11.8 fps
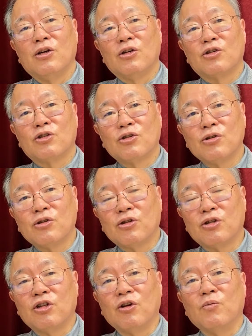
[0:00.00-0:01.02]
スッ
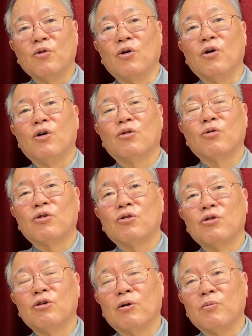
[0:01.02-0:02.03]
ても、東
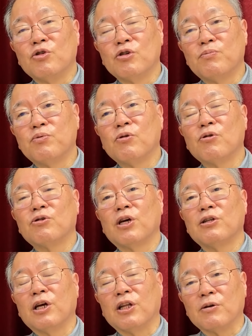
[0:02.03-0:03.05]
京にはもう10分遅れ
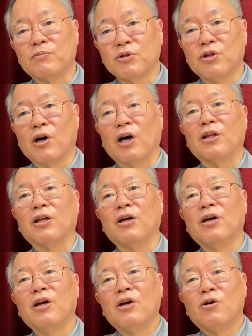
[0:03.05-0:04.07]
ぐらいでプッと帰っ
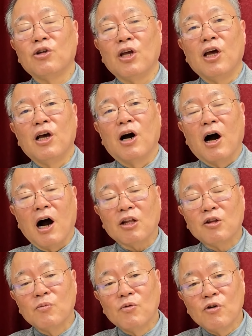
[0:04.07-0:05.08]
た。ほれで、あ
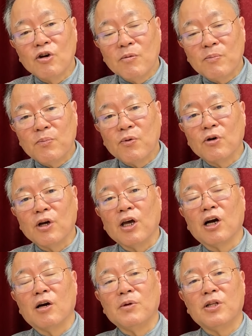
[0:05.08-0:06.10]
ともう1本
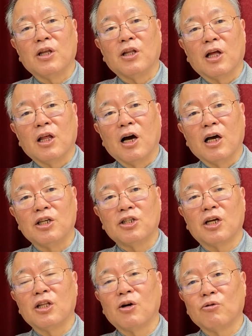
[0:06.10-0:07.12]
映画見てたら悲
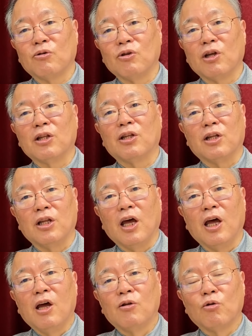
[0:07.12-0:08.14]
惨なことになって
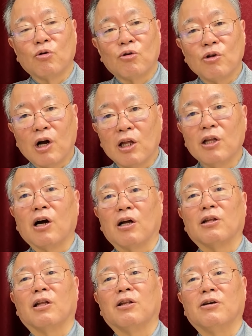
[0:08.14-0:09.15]
て、東京に帰れな
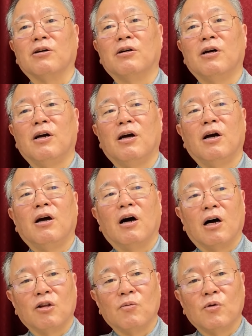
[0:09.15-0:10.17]
かったっていう。あ、そうで
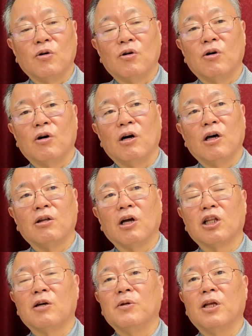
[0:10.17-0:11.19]
す。あのもう、えっ、と、
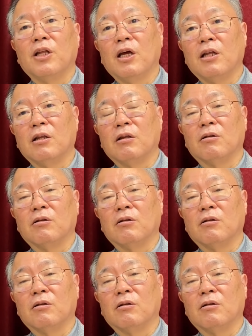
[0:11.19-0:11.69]
熱海でね、